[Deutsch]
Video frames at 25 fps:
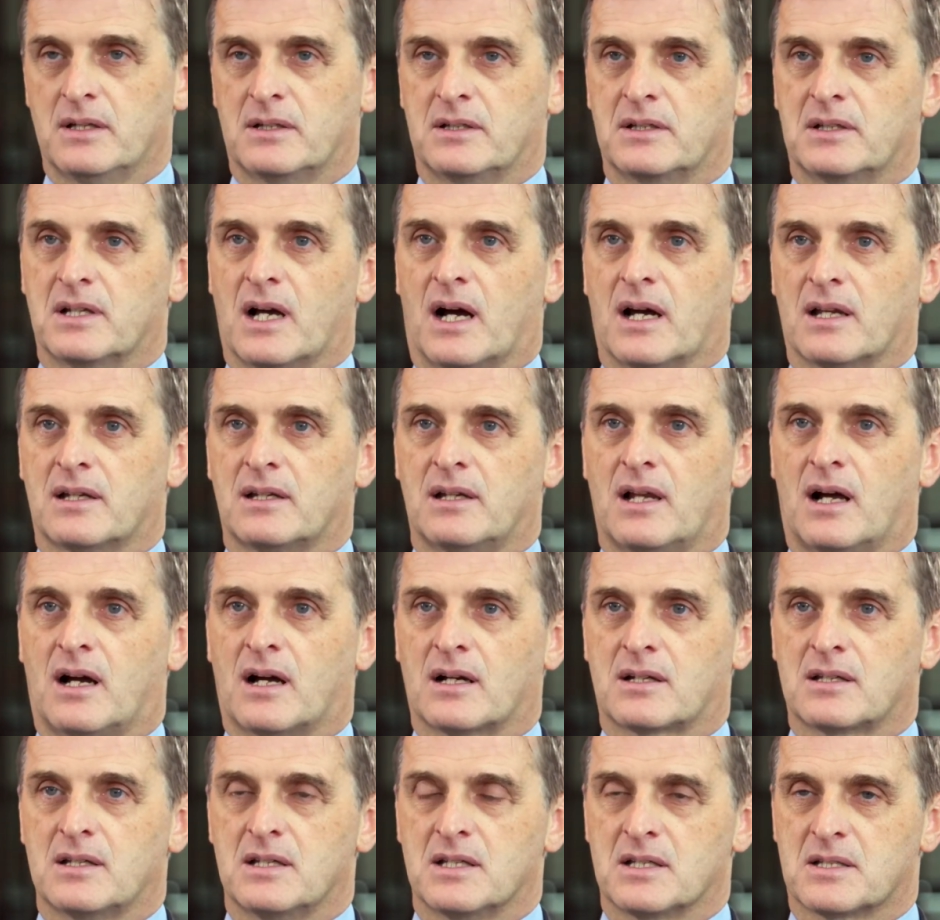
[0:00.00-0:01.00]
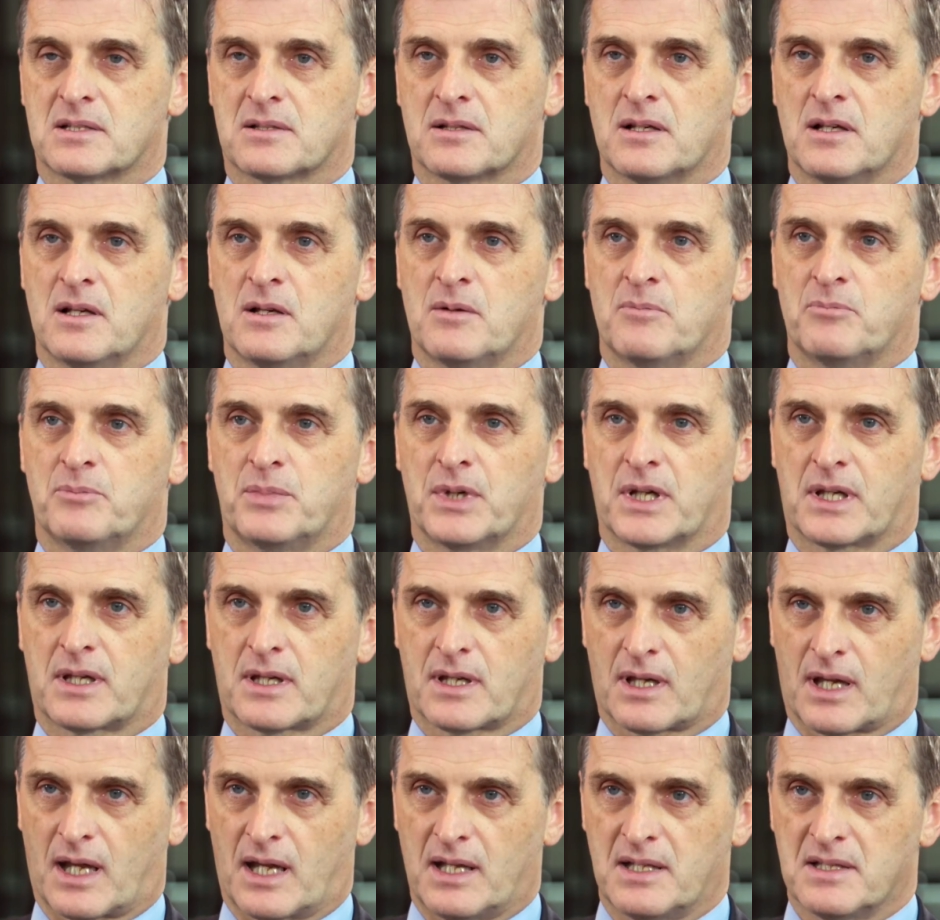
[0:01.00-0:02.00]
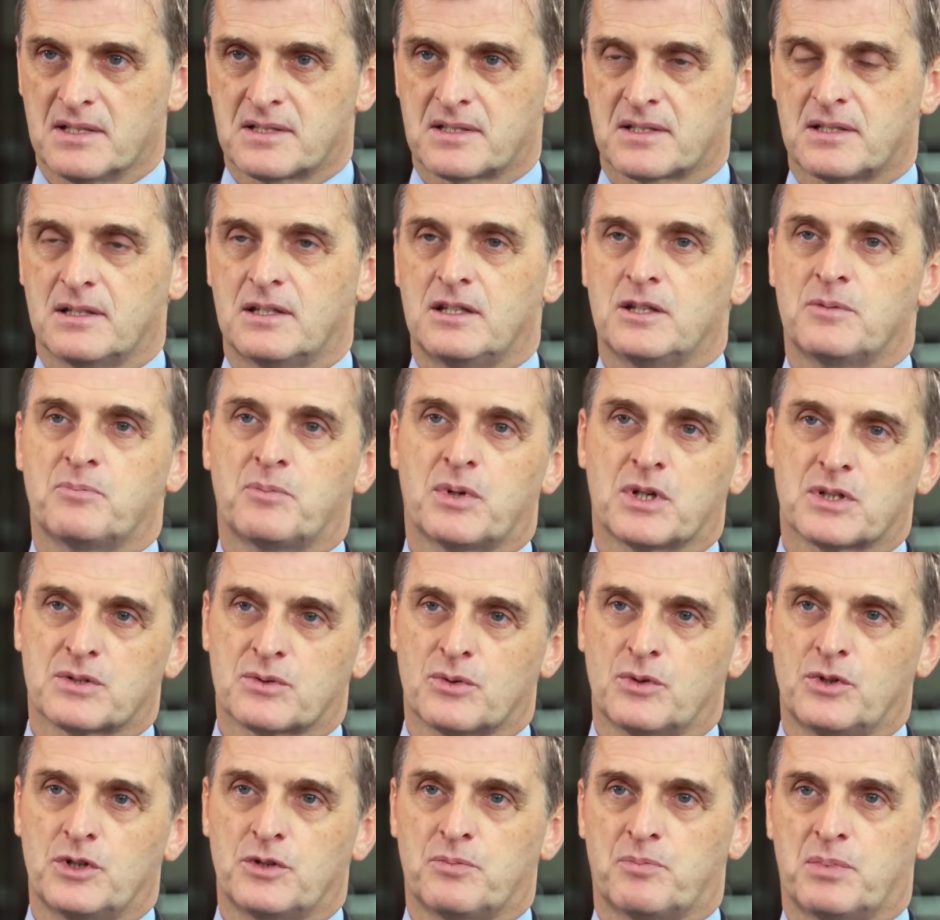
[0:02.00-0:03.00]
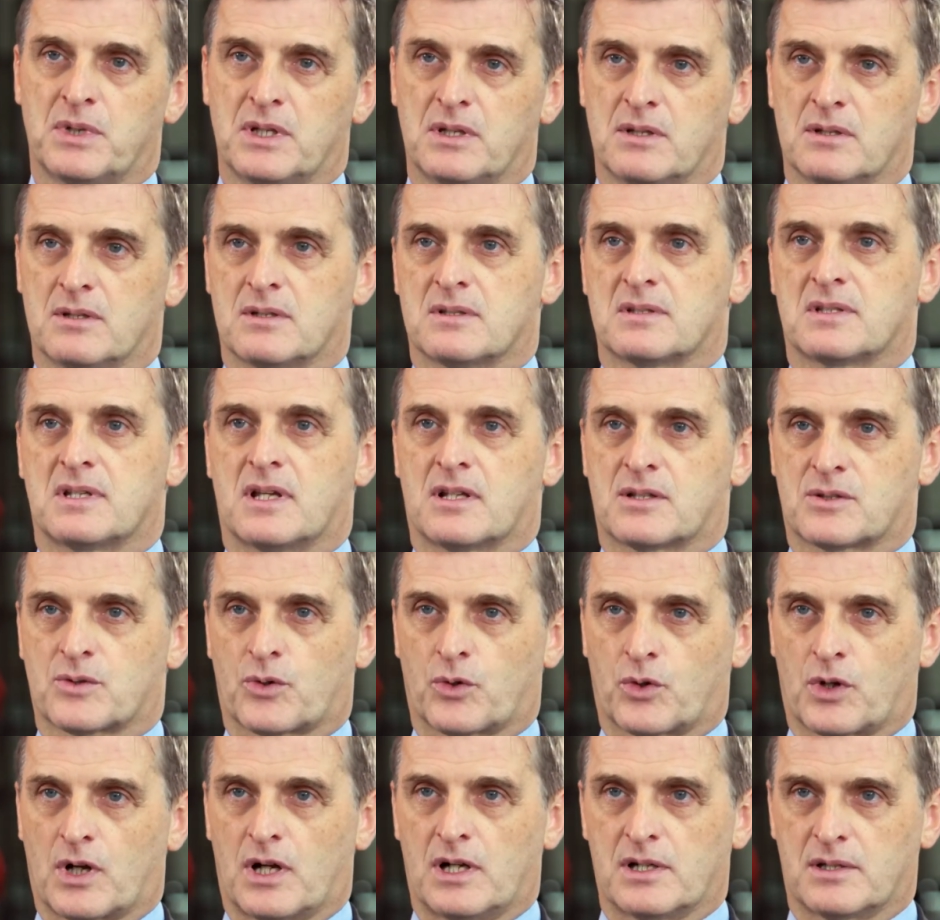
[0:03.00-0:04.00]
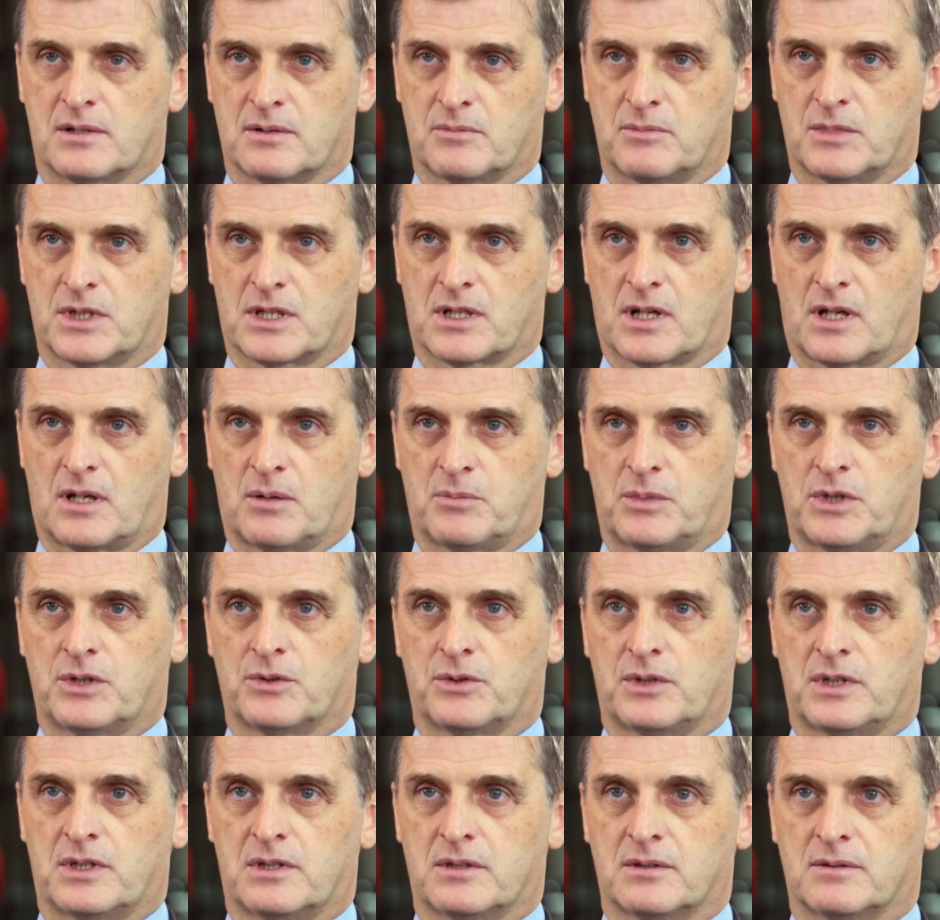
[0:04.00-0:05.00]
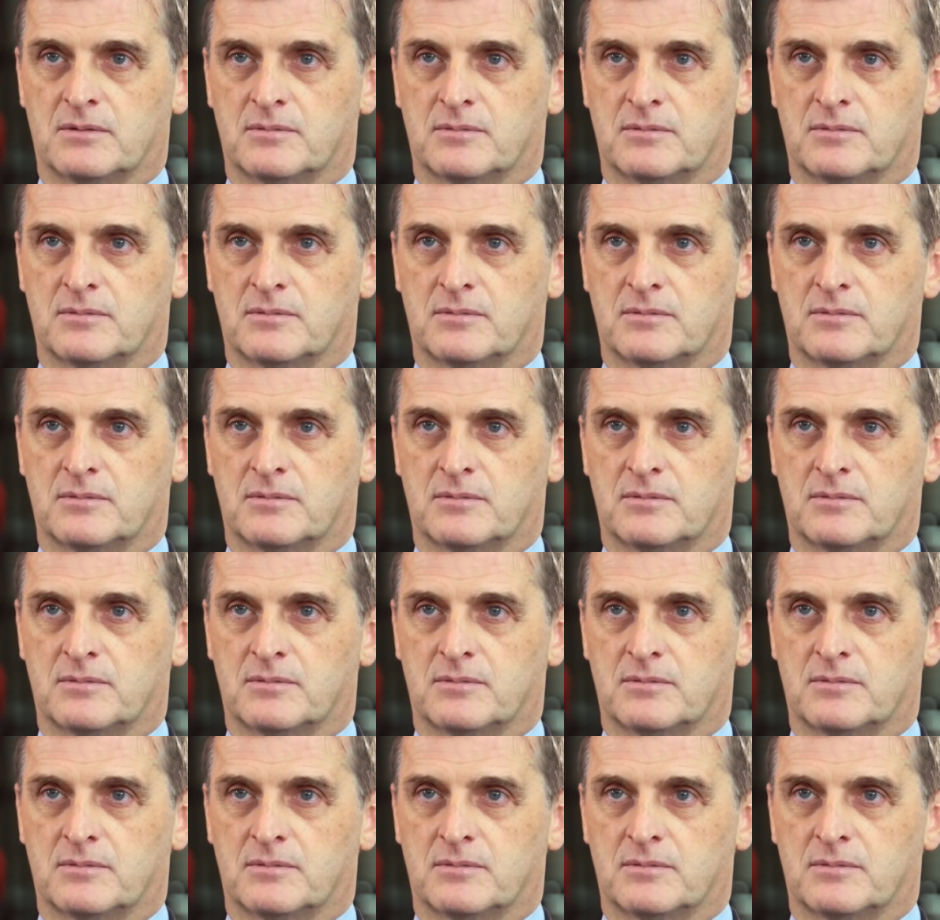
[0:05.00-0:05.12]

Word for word: Die Datenlage ist begrenzt. Ich persönlich bin sehr zurückhaltend mit Cannabinoiden.